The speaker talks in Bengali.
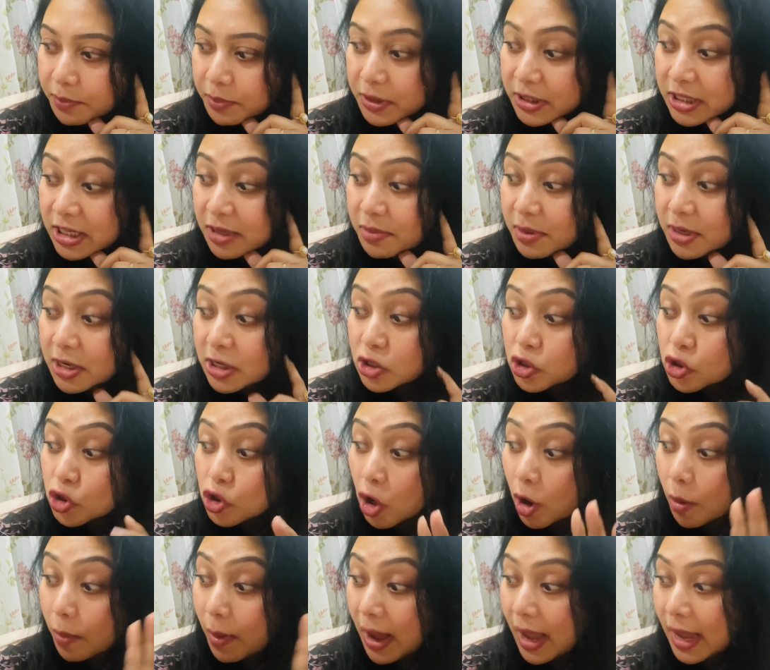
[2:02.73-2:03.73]
পৃথিবীর
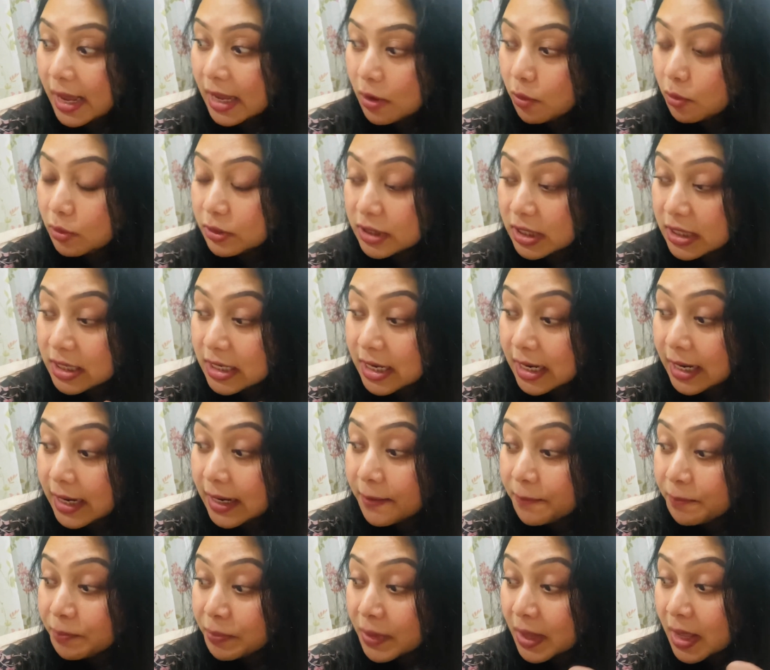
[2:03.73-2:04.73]
সবাই ওইটা নিয়ে
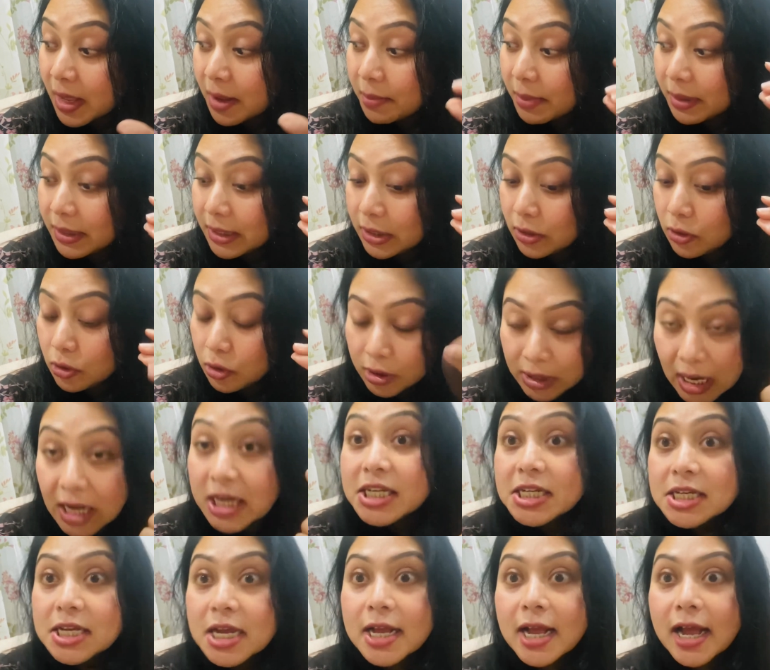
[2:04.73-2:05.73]
মানে
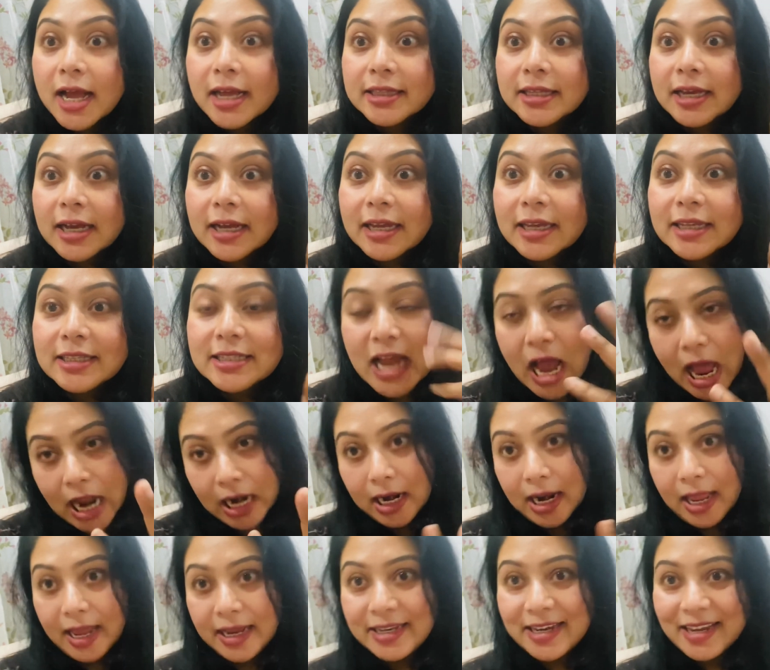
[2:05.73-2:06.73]
টাসকি খায়া থাকে যে
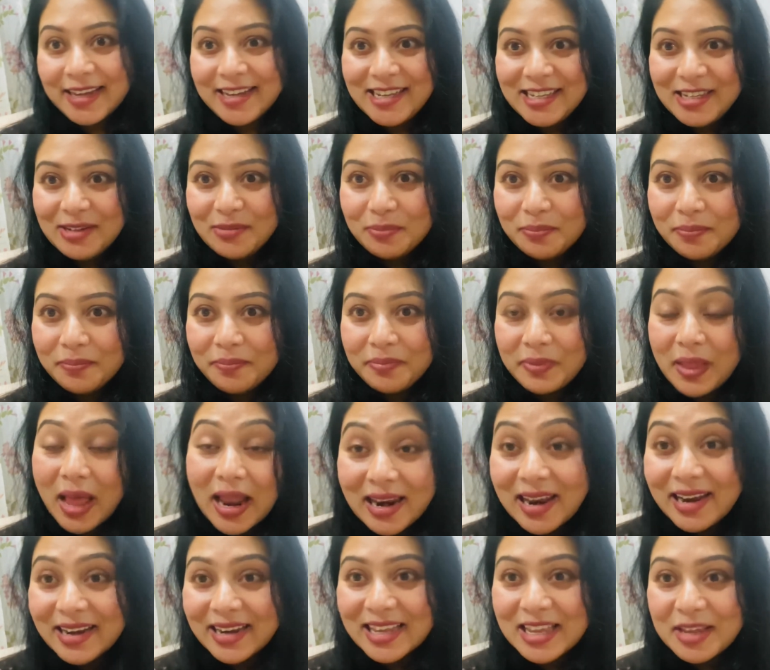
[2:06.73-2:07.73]
আল্লাহ এটা কি যে
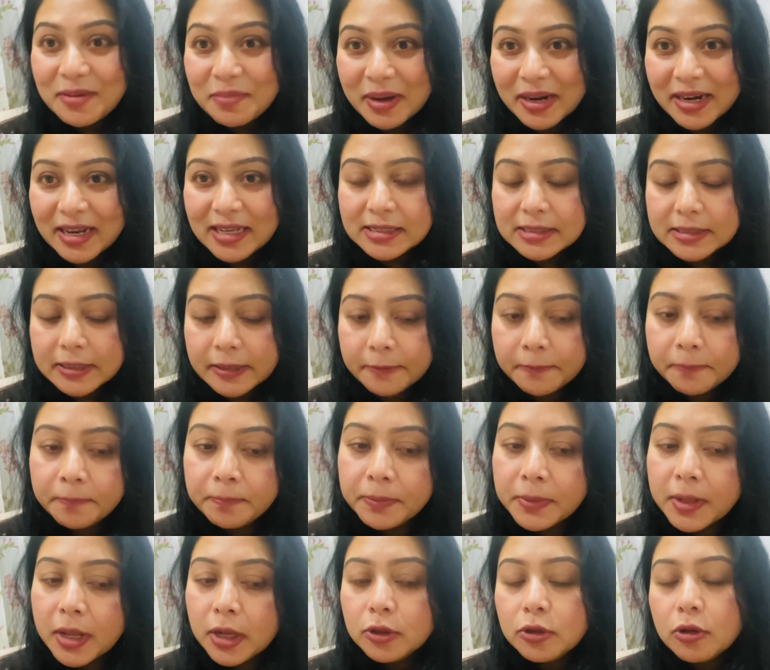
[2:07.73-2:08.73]
আল্লাহ এটা কি বানাইছে
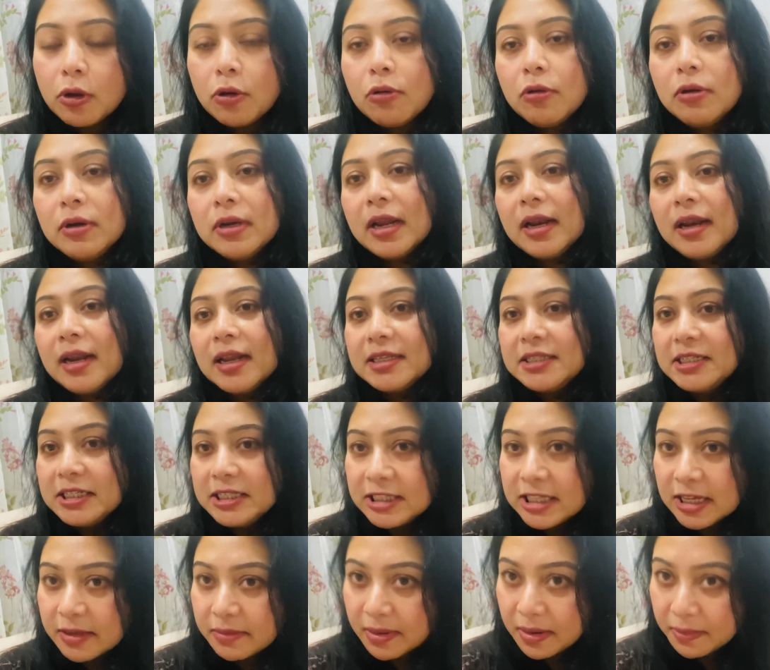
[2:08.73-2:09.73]
তখন আল্লাহ
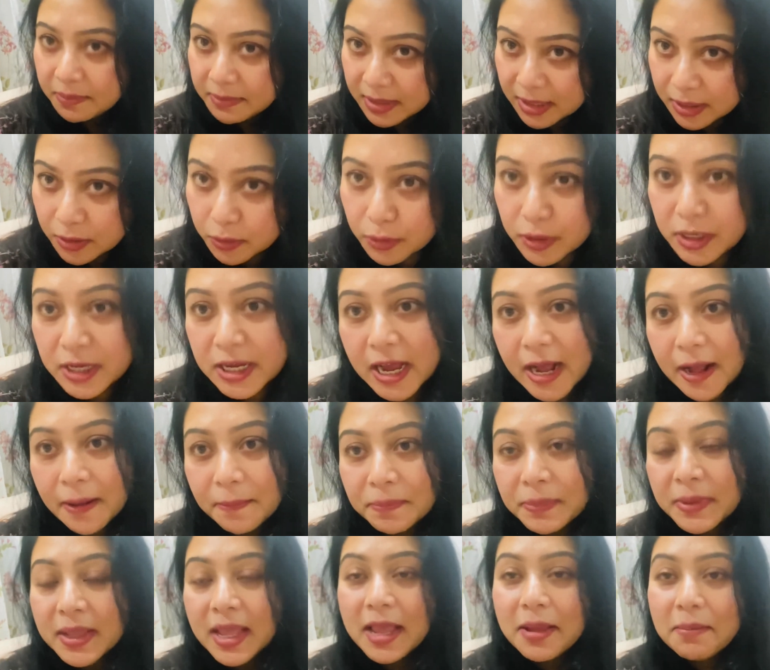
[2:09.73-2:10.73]
চিন্তা ভাবনা করিয়া
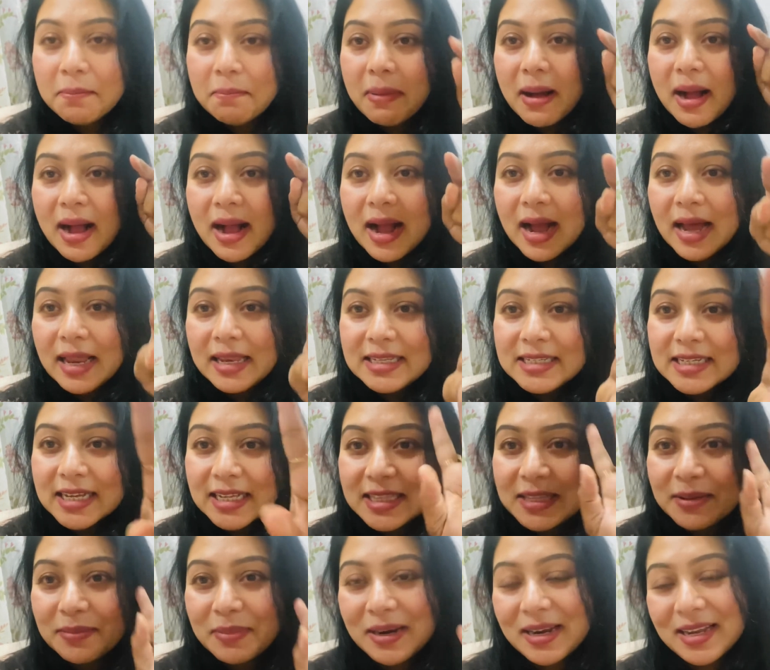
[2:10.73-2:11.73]
এই বাঙালি
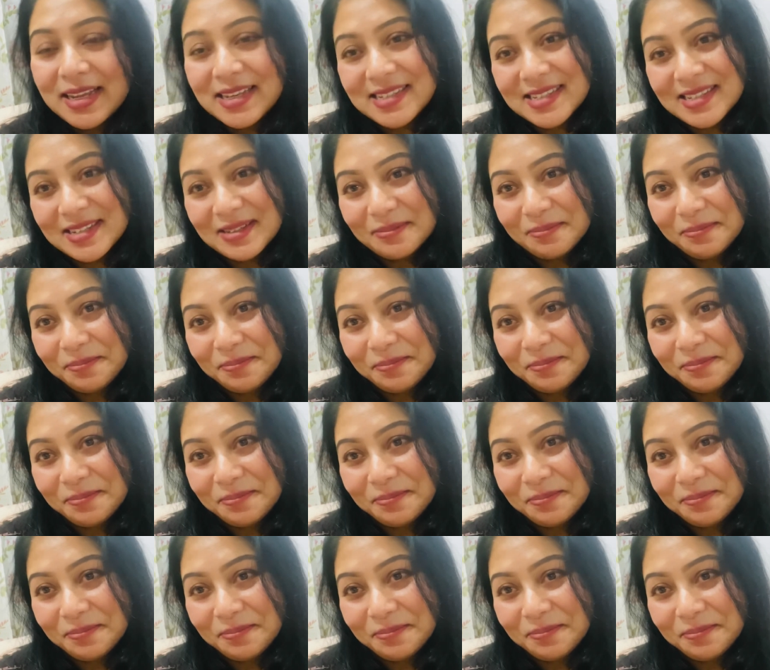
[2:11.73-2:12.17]
জাতে বানিয়েছে